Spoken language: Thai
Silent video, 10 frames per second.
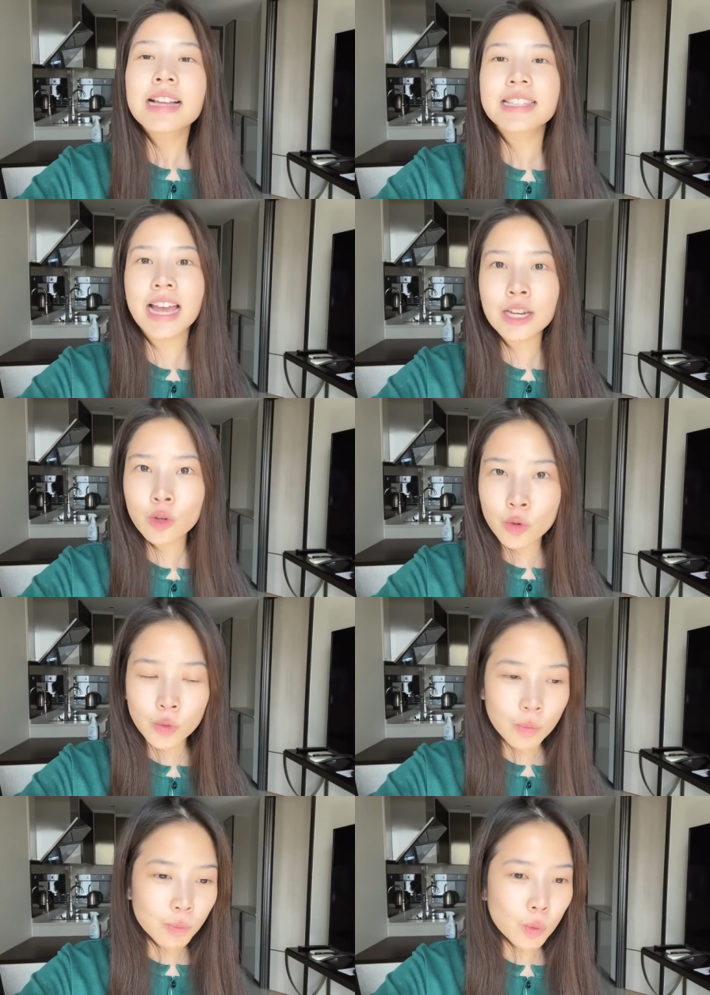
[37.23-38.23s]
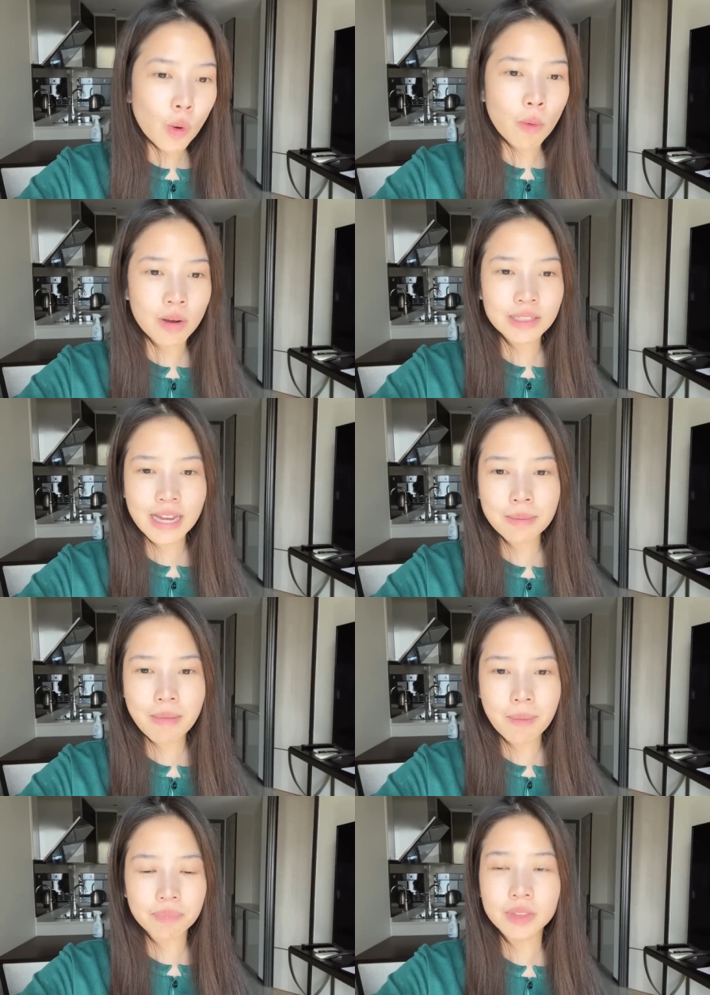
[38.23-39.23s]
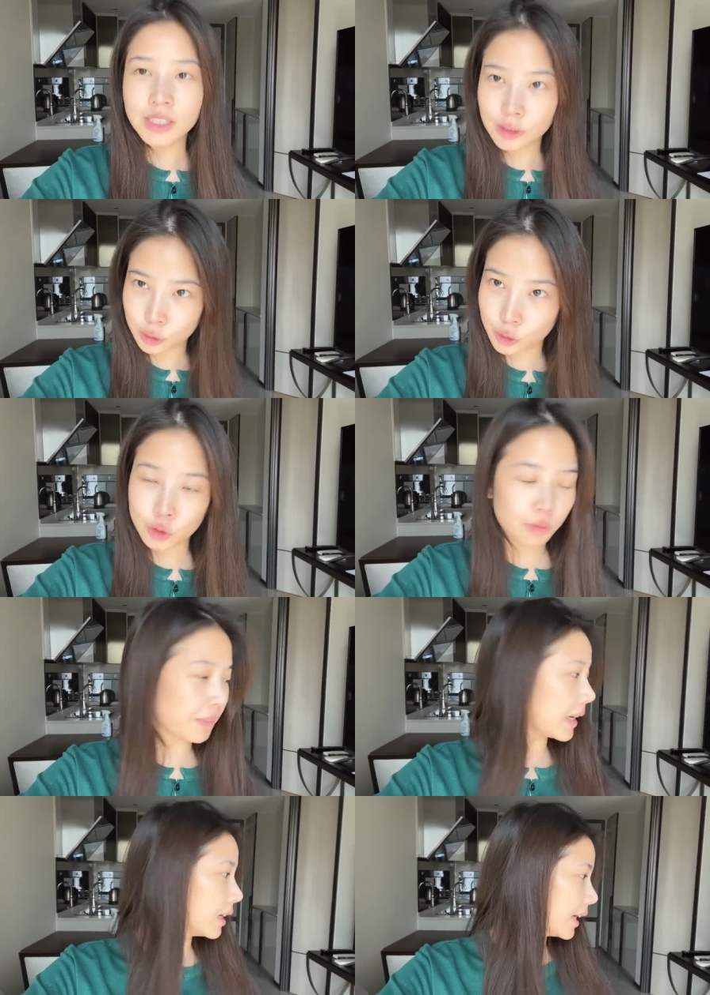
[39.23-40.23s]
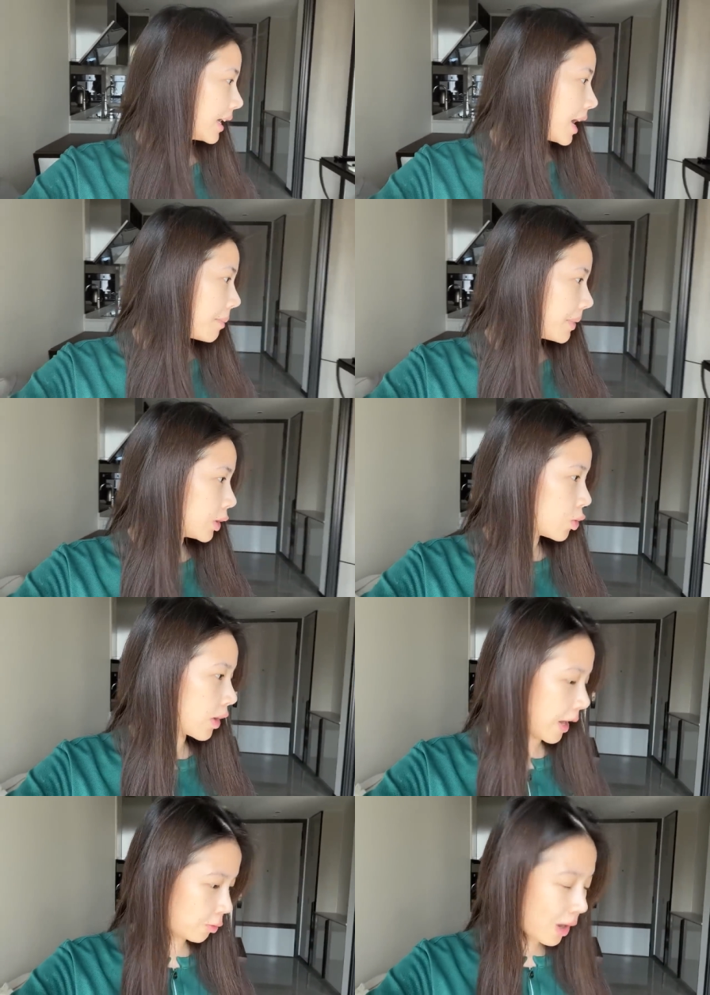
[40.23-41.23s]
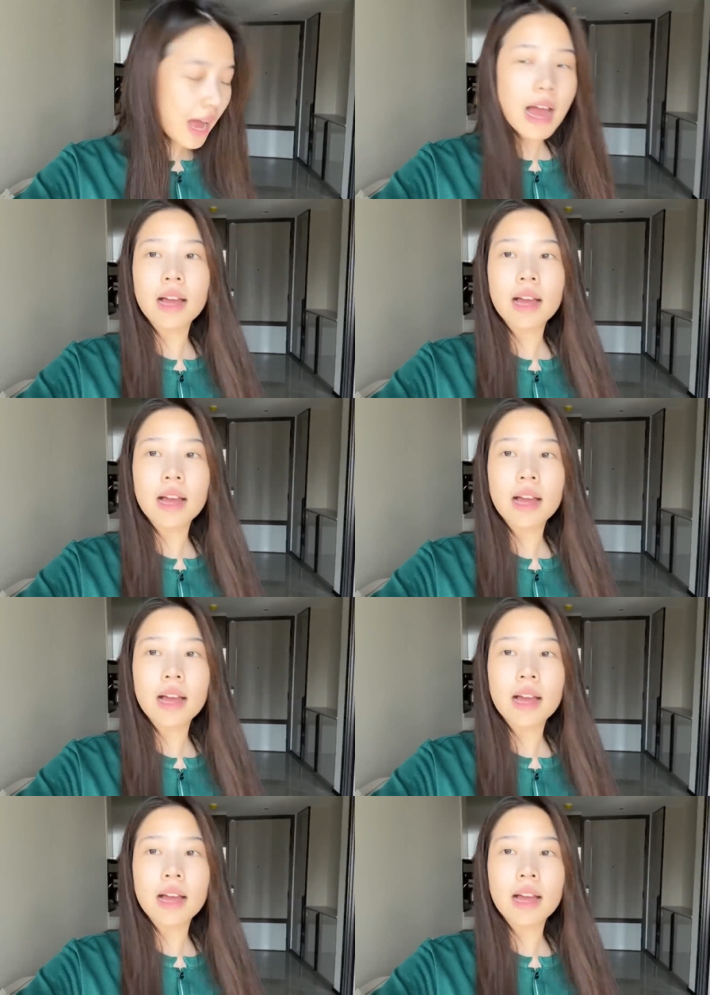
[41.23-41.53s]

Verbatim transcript: จะให้ดูรูมทัวร์เวอร์ชั่นแบบ1สุดๆไปเลยมาดูกันว่า